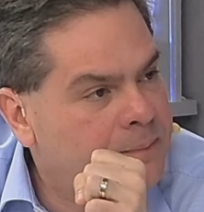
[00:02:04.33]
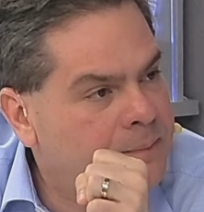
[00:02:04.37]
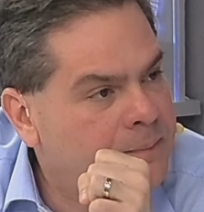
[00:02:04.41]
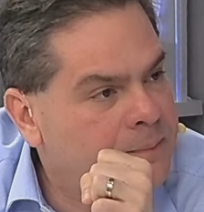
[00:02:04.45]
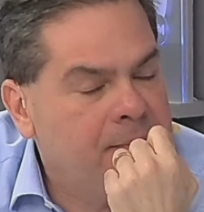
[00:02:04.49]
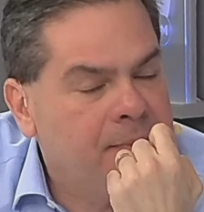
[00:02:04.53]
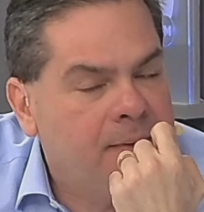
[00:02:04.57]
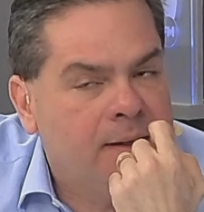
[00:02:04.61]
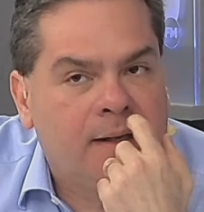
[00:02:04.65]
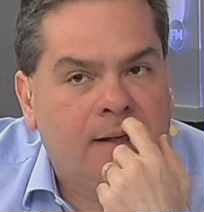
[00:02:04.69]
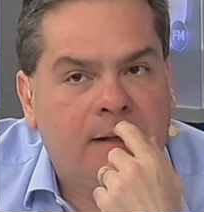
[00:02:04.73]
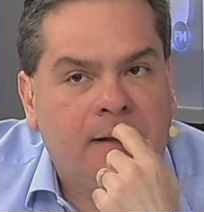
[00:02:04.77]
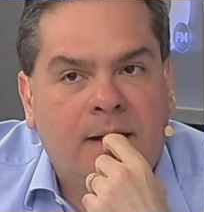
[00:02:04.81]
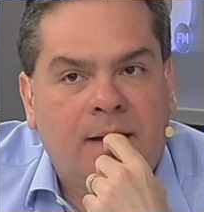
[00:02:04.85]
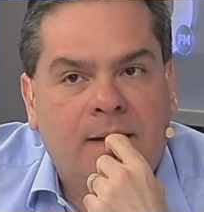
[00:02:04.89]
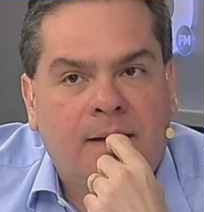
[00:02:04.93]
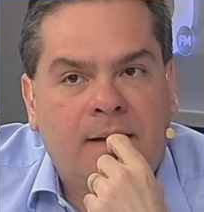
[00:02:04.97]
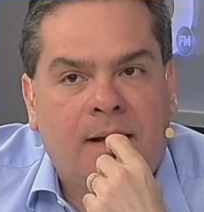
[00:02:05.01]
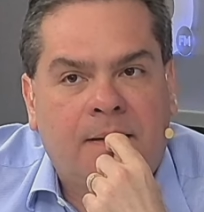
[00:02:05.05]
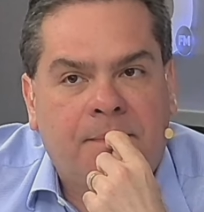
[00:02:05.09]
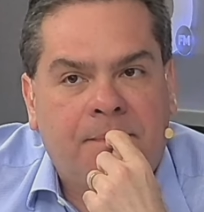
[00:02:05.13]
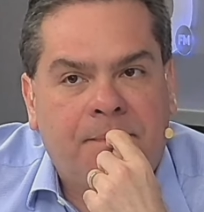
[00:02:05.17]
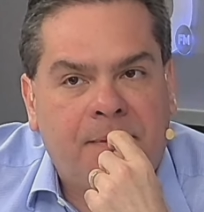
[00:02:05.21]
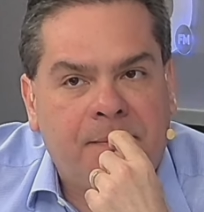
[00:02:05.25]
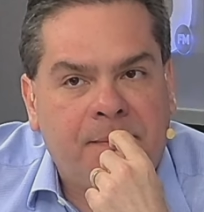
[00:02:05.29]
dele, da primeira,
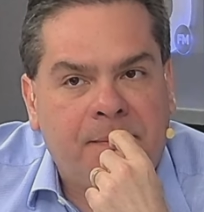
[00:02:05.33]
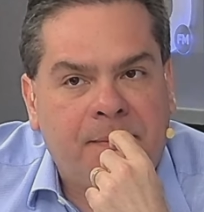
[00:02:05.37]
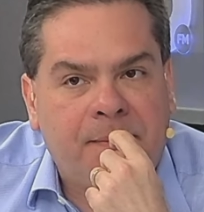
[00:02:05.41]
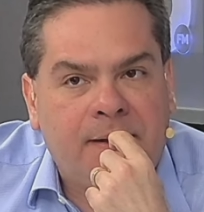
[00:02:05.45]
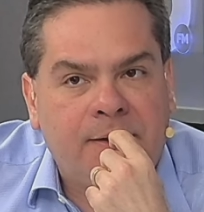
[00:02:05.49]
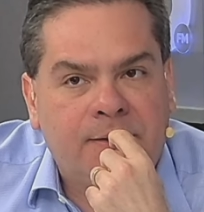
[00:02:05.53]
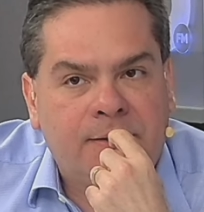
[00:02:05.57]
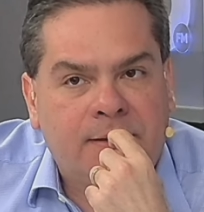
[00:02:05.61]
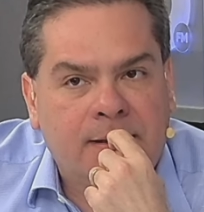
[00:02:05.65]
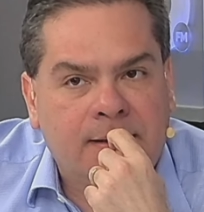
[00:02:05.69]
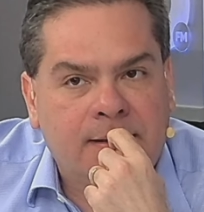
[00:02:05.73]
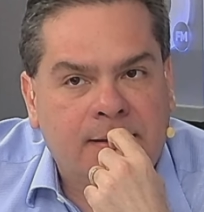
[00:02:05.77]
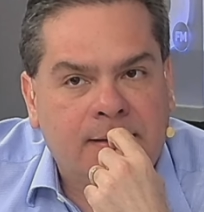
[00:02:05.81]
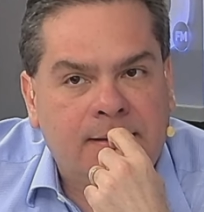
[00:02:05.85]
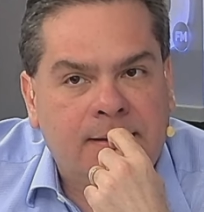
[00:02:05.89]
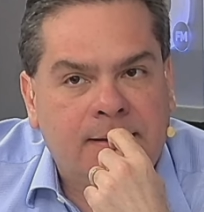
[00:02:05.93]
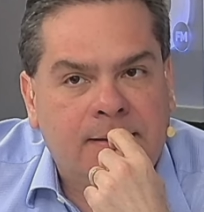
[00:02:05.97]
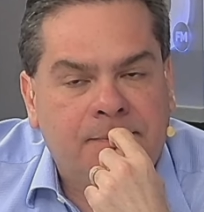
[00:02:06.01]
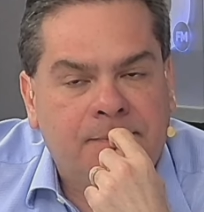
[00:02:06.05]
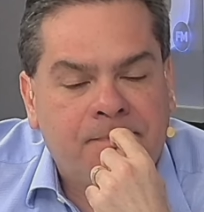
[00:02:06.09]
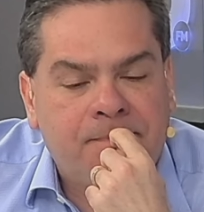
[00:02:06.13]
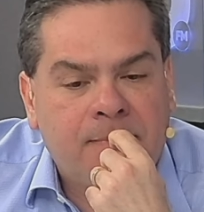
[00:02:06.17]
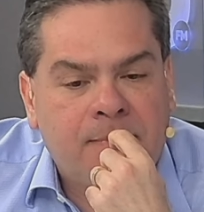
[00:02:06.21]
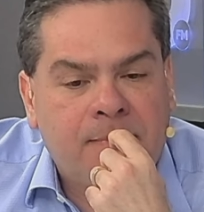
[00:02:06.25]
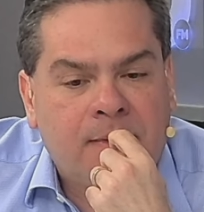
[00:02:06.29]
na primeira
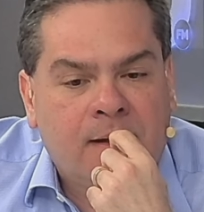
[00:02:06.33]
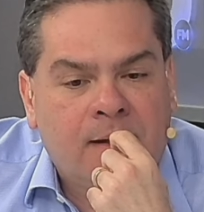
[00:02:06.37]
instância,